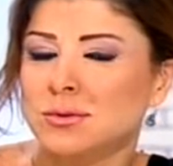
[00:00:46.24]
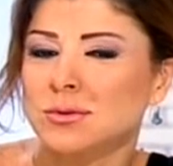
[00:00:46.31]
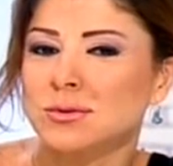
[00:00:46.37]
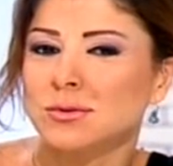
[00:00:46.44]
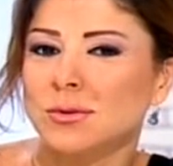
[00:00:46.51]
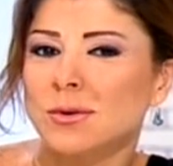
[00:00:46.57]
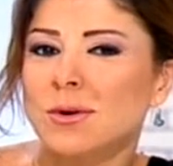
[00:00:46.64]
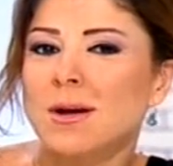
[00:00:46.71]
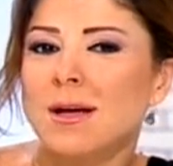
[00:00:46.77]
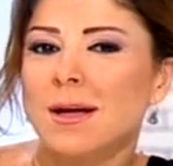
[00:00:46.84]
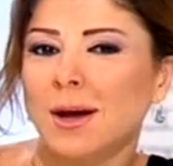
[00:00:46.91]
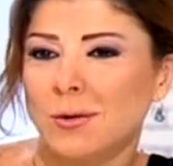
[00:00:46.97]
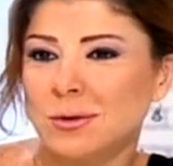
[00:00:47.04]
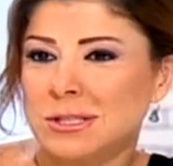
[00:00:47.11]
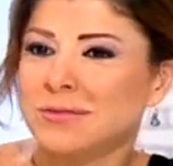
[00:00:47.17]
باستوديو
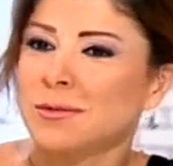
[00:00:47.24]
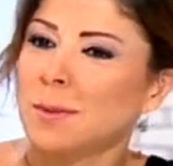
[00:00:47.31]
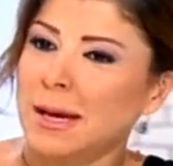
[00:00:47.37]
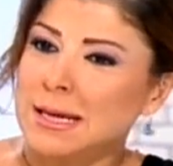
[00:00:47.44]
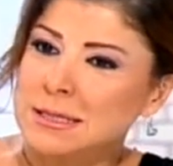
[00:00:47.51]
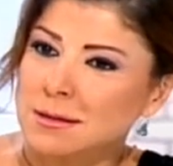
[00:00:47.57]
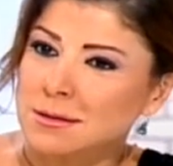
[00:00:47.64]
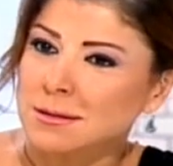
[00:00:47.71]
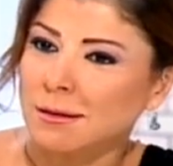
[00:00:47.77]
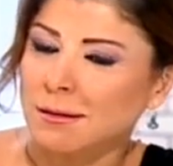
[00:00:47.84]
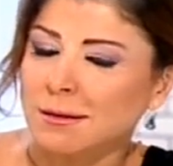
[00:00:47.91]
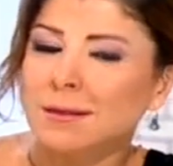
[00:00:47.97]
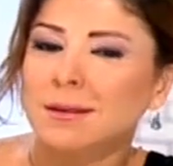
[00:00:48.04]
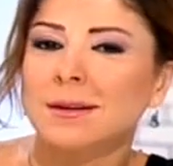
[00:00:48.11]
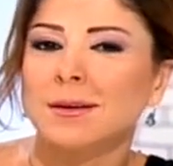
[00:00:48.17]
اول شيء في معي
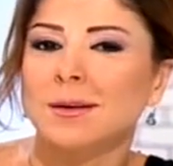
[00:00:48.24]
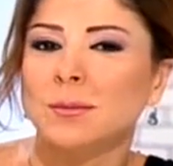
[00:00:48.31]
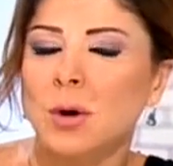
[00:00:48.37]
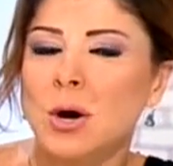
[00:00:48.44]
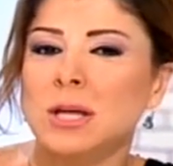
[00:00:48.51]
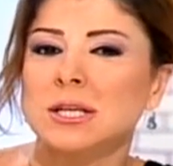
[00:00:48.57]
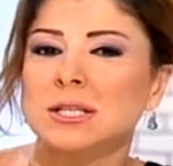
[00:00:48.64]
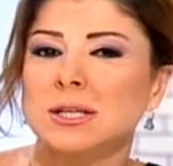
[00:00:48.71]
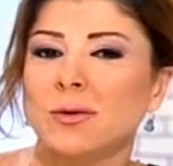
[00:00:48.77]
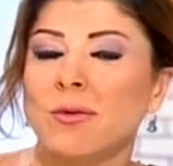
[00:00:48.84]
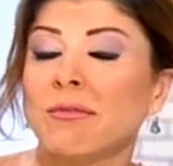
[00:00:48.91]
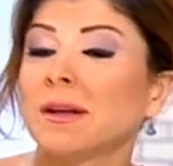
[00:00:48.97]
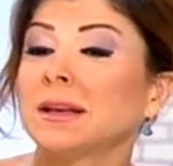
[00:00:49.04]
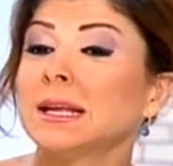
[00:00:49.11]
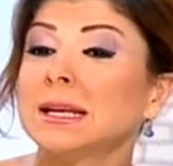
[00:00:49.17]
صديقه مخرجه
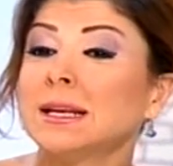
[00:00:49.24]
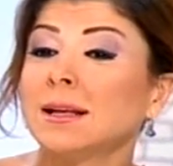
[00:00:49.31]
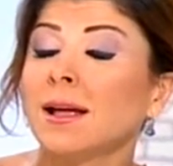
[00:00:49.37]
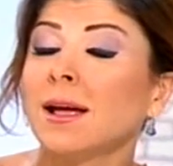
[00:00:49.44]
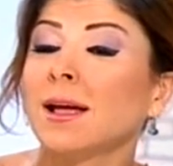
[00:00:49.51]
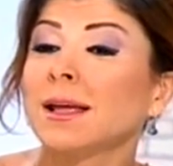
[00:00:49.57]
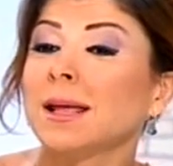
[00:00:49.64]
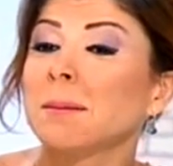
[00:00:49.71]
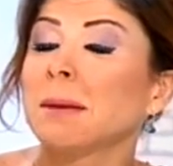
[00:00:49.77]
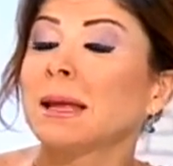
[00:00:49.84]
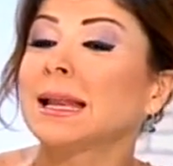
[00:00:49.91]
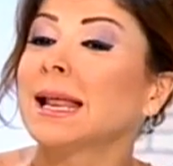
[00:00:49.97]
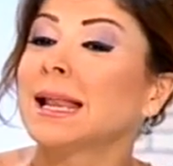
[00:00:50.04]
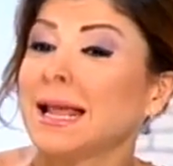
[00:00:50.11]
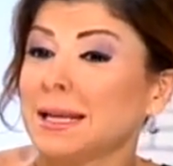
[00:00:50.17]
وفنانه
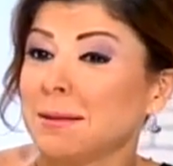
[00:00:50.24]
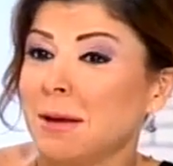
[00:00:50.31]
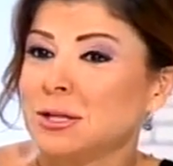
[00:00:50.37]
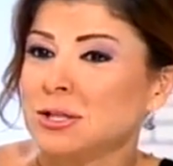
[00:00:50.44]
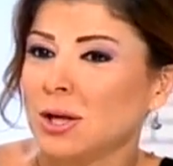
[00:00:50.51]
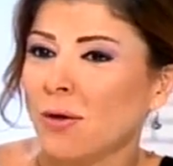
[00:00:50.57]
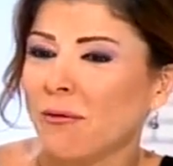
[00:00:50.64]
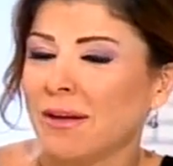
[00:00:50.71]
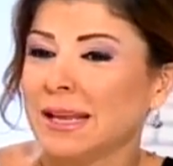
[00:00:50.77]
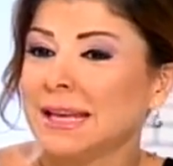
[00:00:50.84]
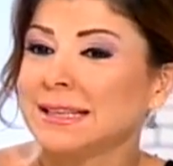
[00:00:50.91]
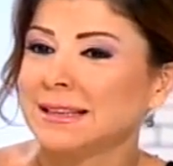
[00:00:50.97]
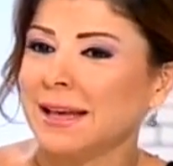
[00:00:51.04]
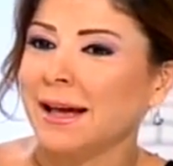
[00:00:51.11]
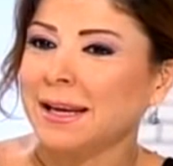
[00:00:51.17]
كمان للانيميشن او
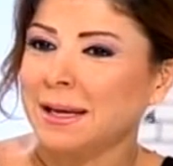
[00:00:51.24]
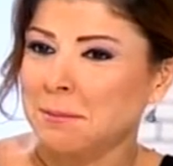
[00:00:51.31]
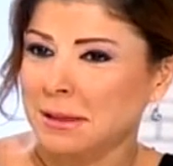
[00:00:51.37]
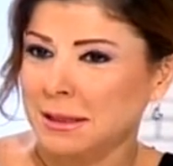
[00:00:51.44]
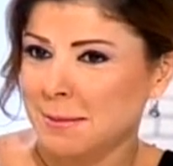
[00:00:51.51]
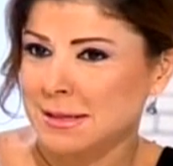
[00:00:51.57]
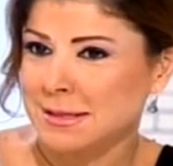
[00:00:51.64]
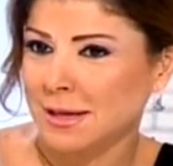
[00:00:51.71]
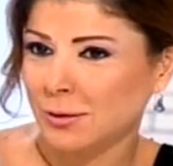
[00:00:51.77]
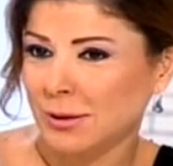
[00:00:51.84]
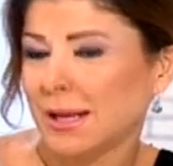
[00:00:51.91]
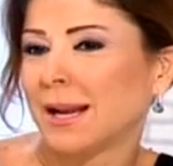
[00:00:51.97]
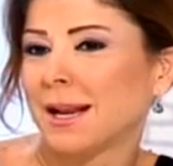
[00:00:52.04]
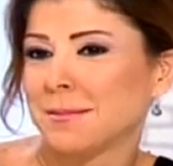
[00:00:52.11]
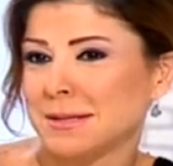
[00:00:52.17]
فنانه التحريك مثل ما
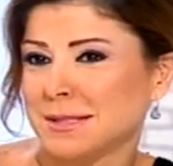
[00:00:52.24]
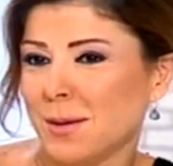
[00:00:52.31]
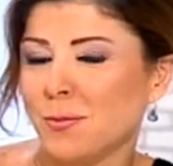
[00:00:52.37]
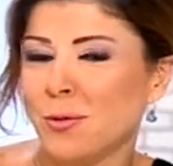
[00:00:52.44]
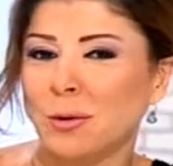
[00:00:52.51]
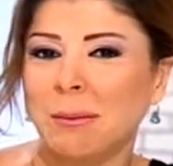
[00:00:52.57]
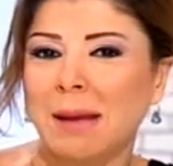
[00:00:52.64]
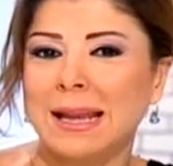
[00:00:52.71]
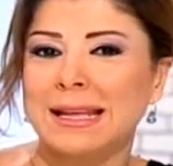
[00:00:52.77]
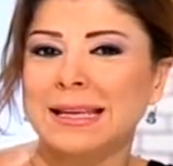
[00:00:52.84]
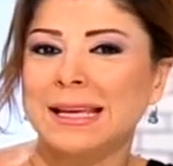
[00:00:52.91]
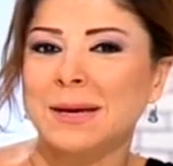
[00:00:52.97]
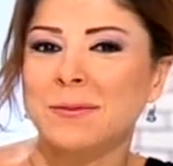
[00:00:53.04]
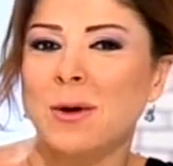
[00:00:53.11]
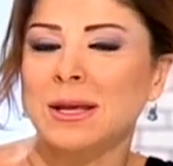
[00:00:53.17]
صاروا هلا بسمون
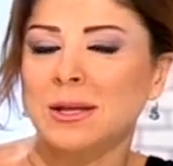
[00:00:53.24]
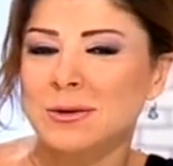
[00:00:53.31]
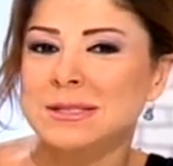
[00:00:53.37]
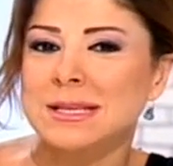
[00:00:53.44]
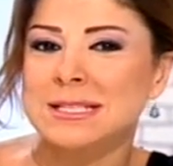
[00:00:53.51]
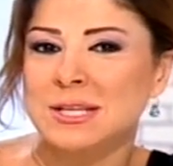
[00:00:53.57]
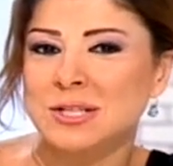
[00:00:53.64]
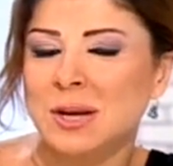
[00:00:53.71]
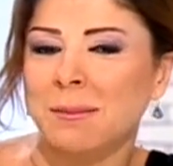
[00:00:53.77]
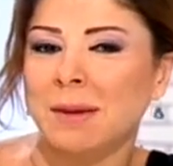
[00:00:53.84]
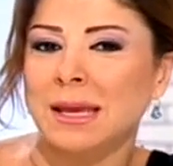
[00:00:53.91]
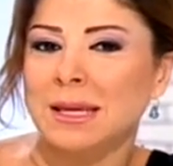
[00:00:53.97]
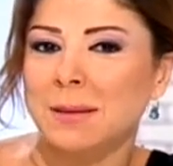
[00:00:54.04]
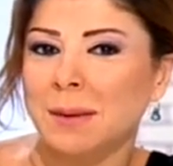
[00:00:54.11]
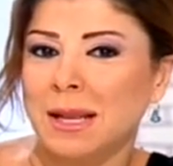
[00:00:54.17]
بهالايام وهي استاذه
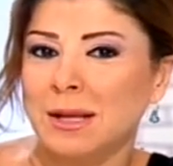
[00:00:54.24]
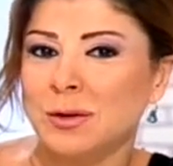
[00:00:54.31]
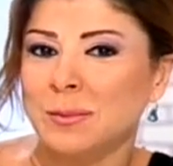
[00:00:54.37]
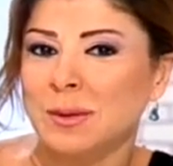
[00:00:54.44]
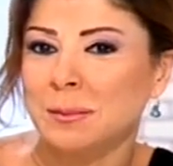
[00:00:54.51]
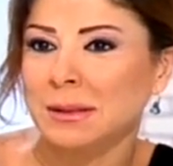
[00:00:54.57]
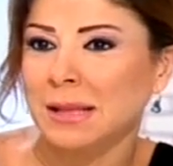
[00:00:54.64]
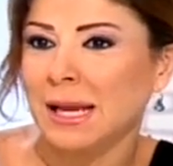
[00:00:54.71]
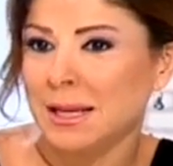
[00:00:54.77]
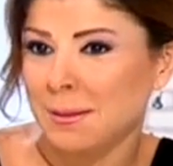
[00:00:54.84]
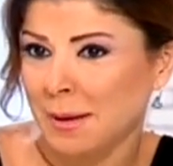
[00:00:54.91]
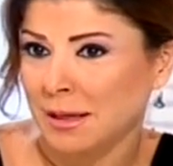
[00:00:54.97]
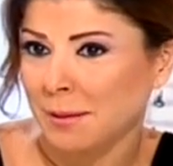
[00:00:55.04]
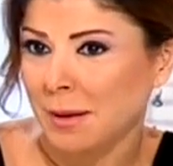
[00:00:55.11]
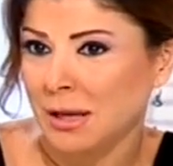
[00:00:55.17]
جامعيه بالاي بي بتعلم